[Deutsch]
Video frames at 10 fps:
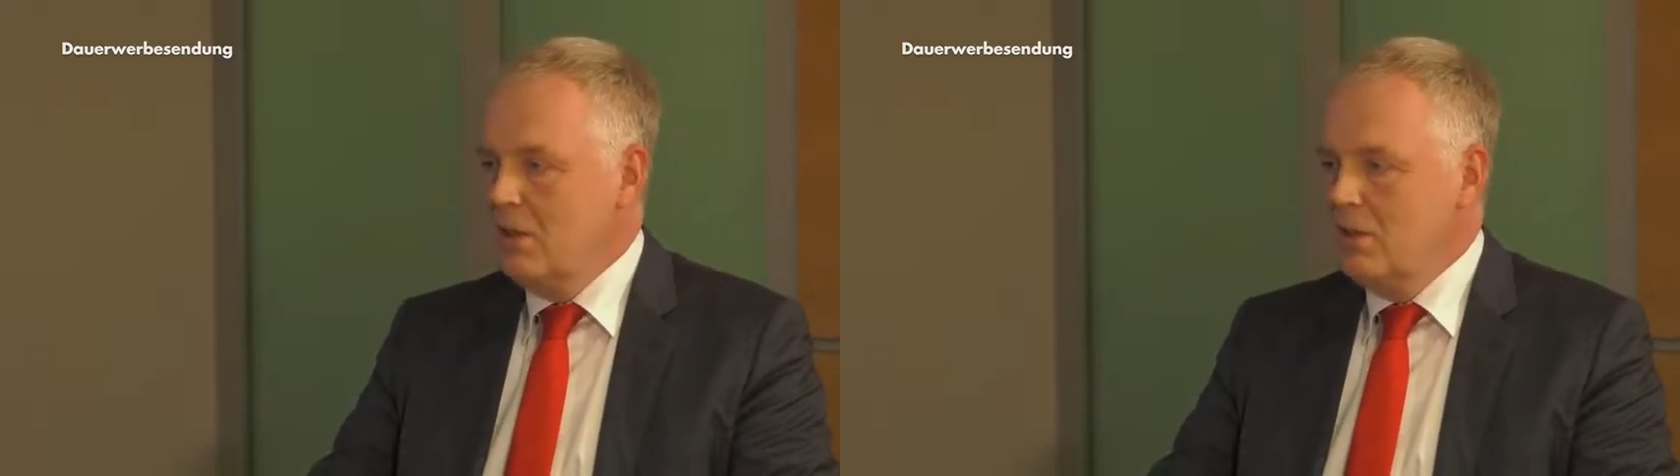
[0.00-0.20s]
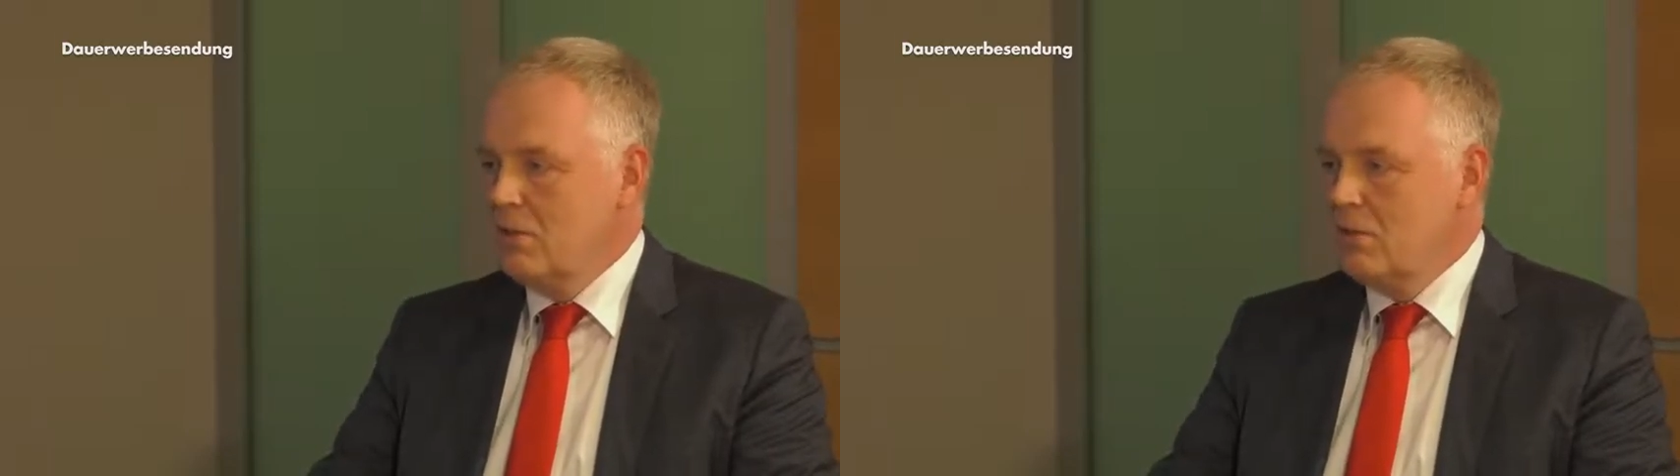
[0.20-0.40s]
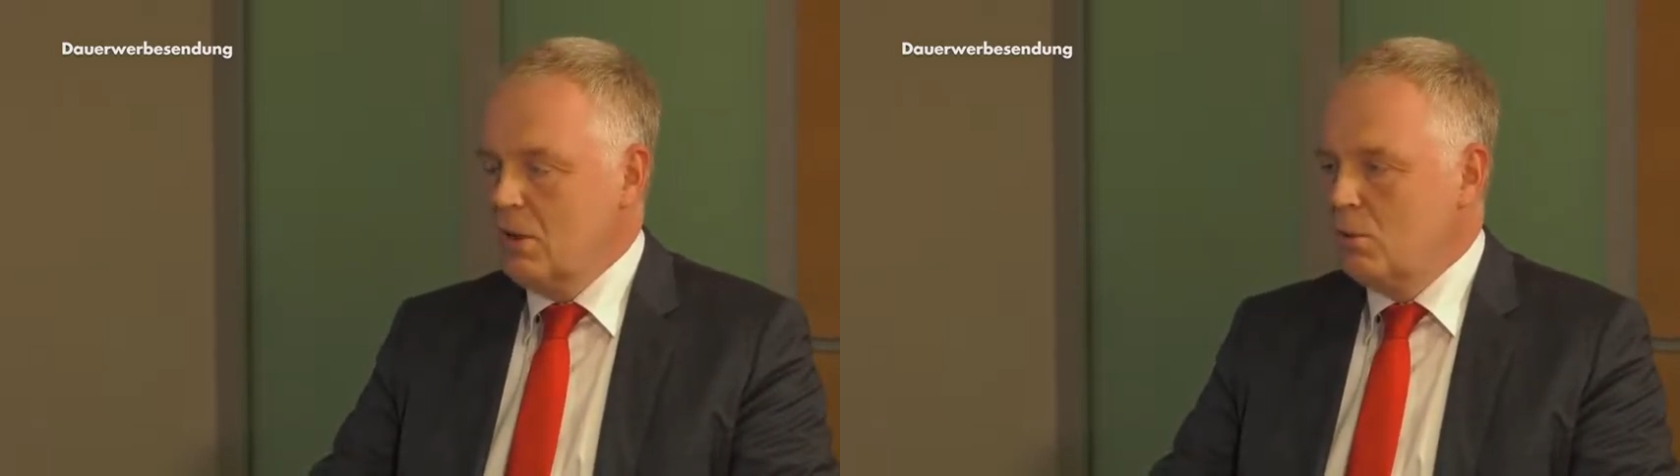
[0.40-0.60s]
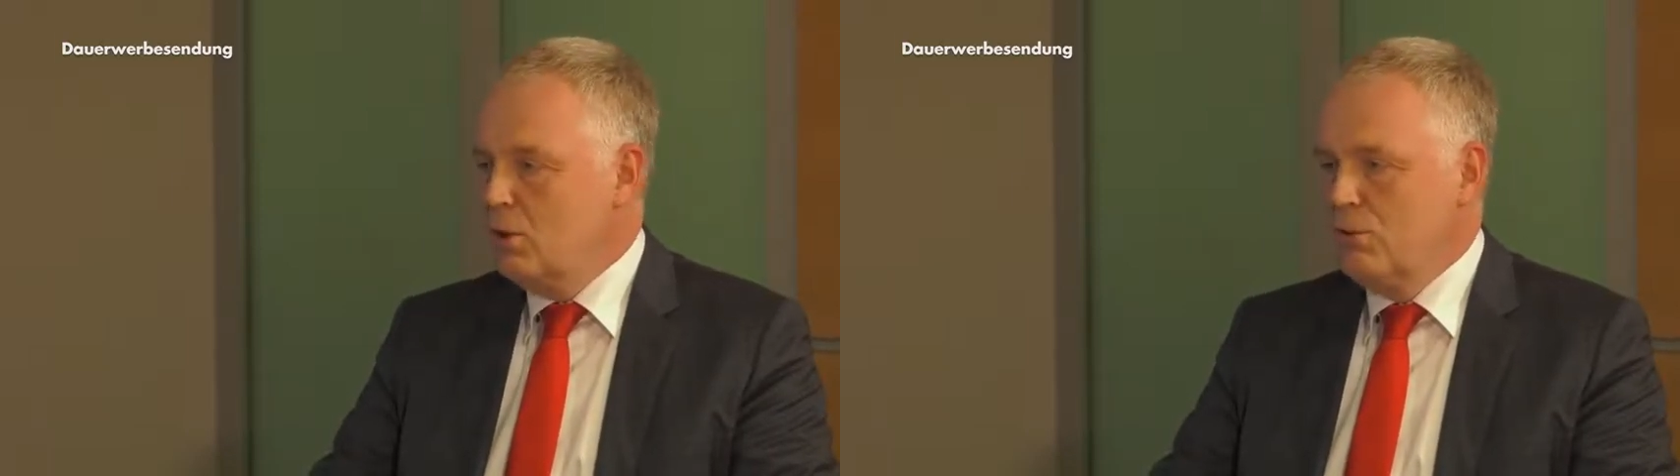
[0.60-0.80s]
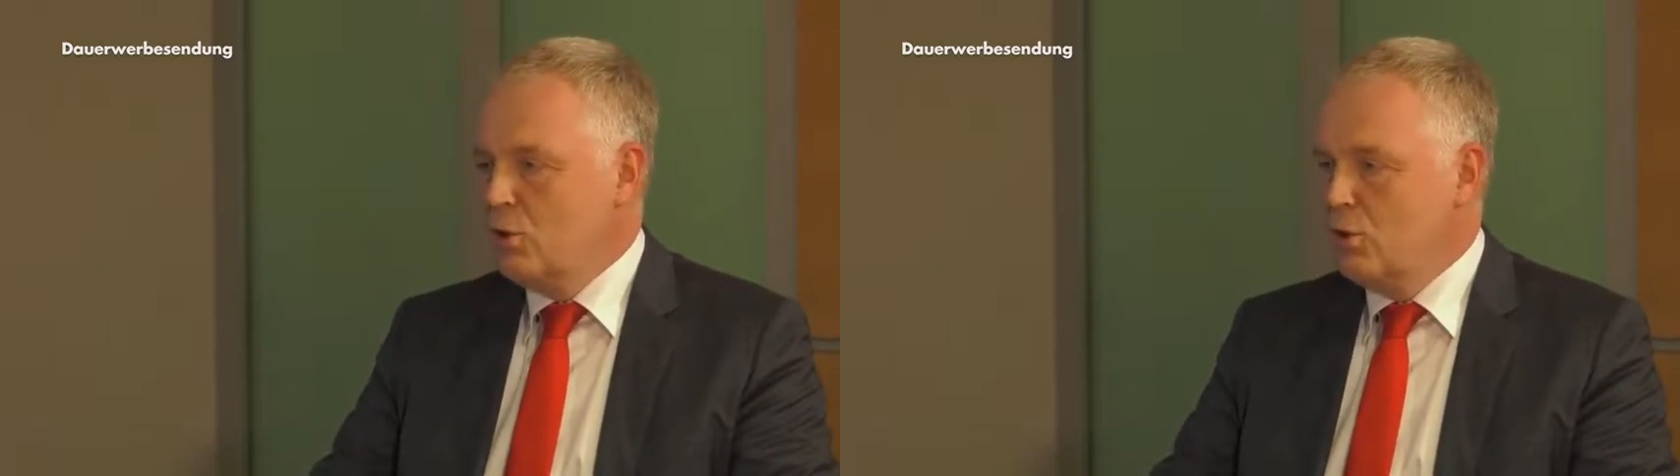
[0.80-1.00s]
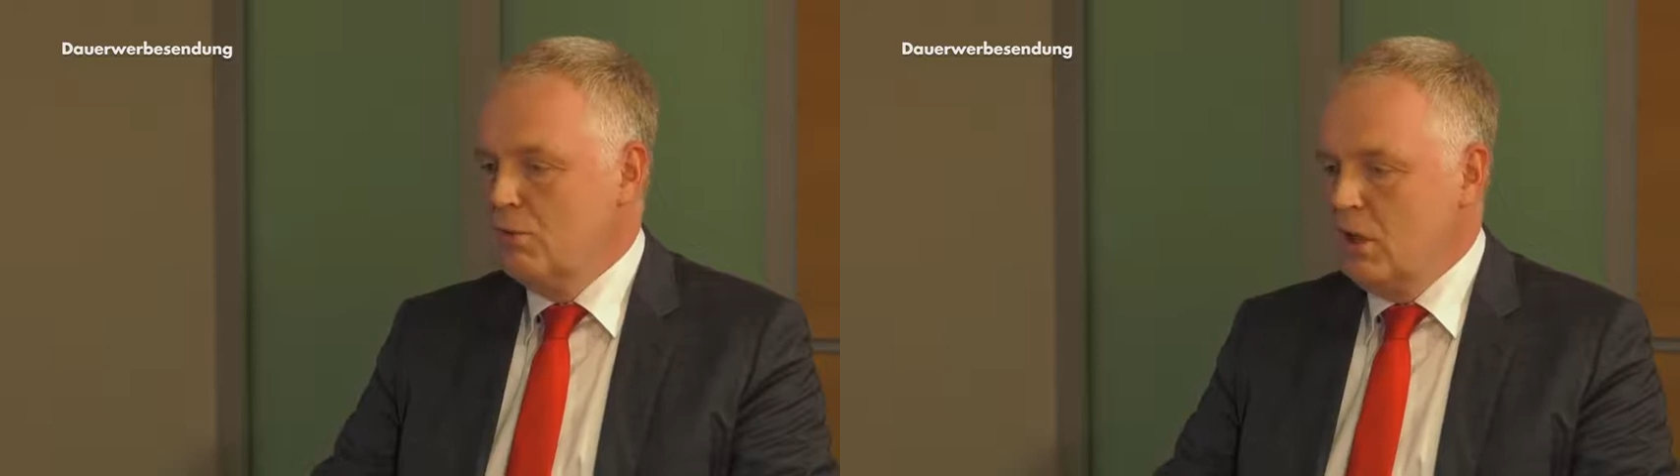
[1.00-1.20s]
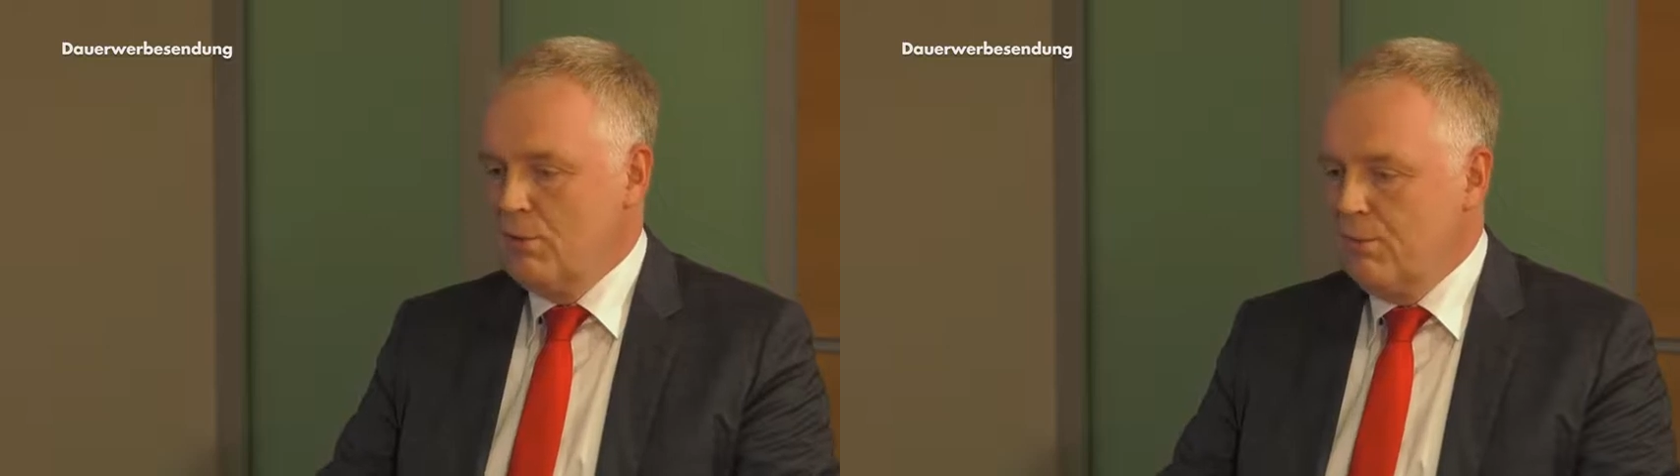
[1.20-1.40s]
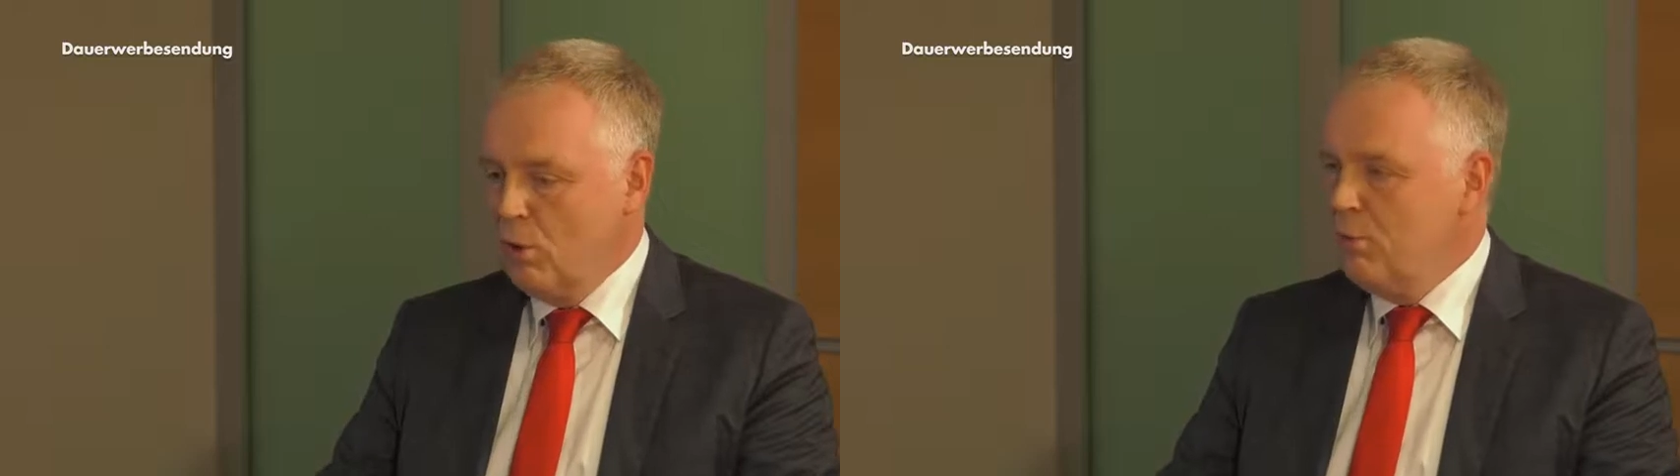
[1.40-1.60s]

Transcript: Das kann man sich vorstellen wie eine voll